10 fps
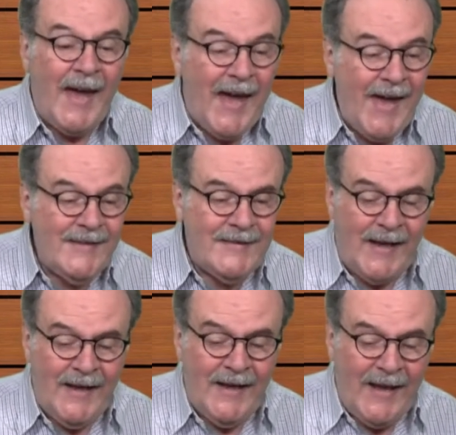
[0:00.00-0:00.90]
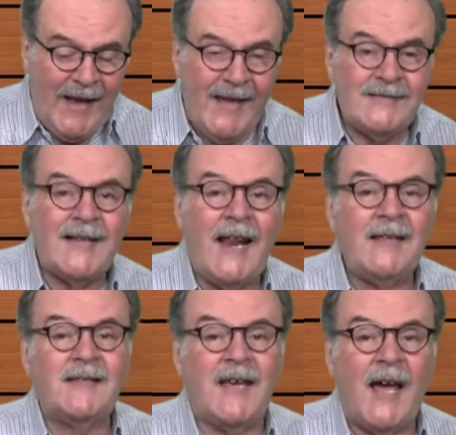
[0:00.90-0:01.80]
Esta es la
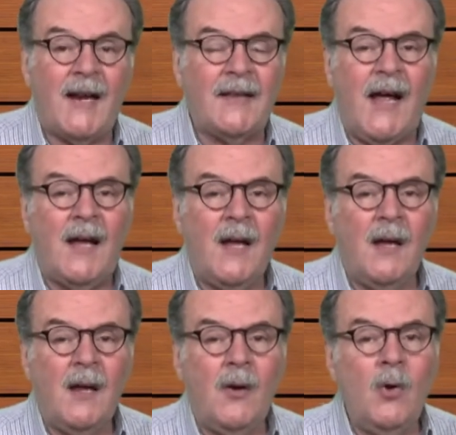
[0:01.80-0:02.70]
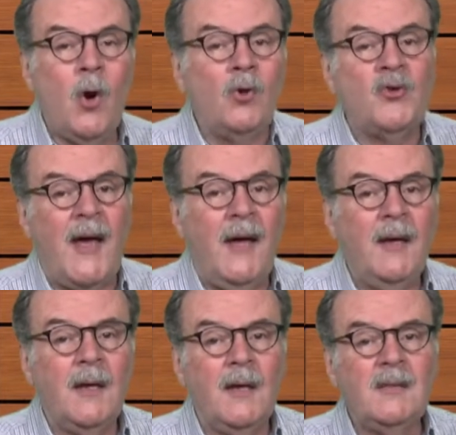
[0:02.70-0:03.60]
izquierda, no
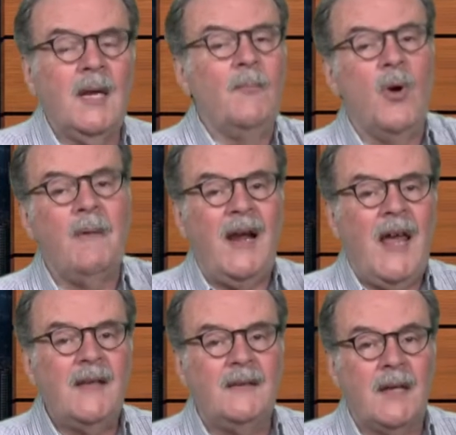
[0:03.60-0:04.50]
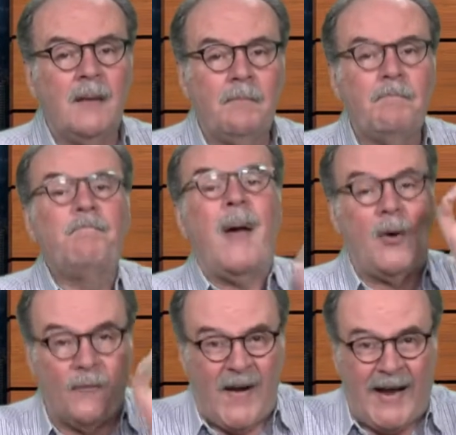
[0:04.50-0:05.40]
sé si muy valiente,
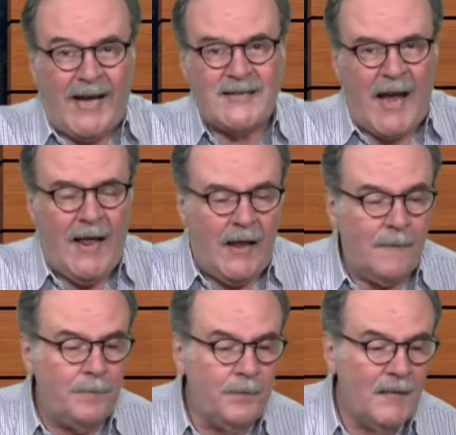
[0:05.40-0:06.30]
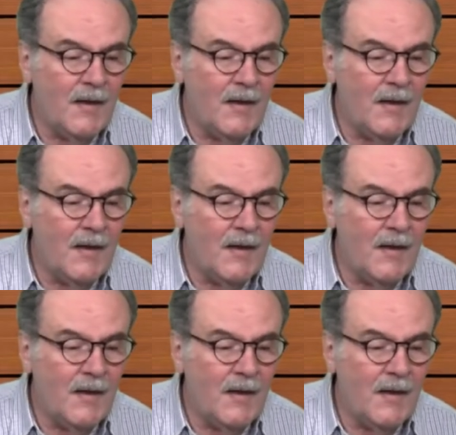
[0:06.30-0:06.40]
pero fracasada.